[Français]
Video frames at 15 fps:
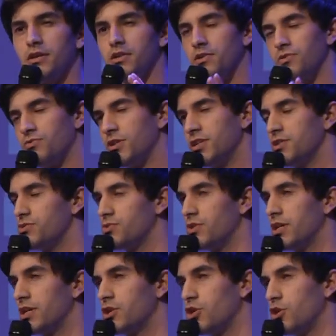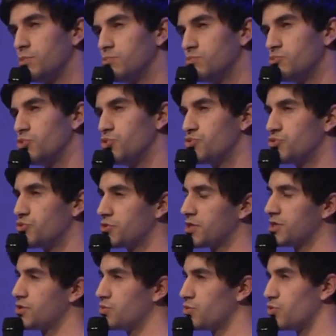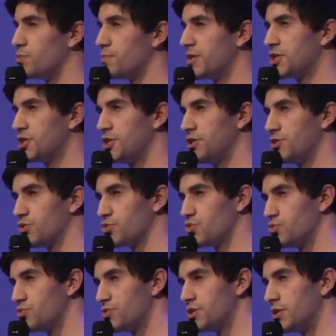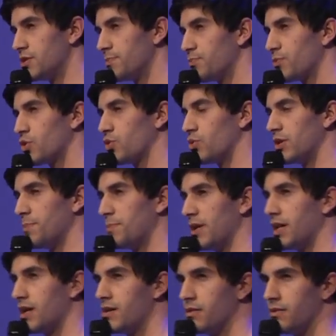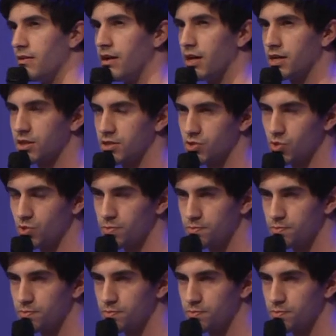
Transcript: Voyez cela comme une succession de machines dans une usine qu'on appellera un réseau.